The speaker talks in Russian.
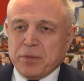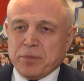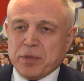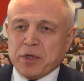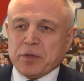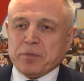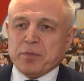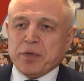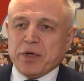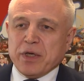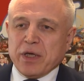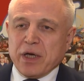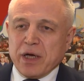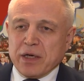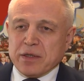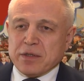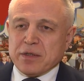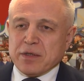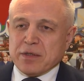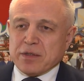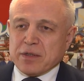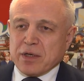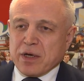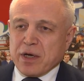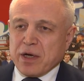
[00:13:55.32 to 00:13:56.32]

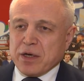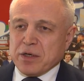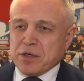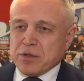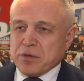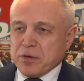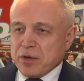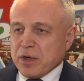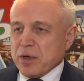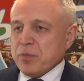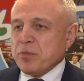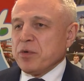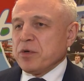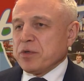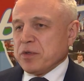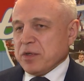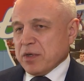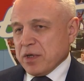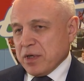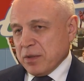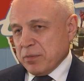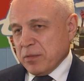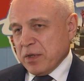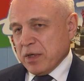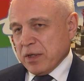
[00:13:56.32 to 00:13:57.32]
предприятия и заканчивая
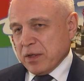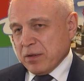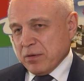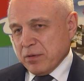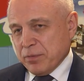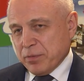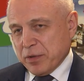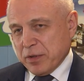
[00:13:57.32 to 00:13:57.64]
работниками этого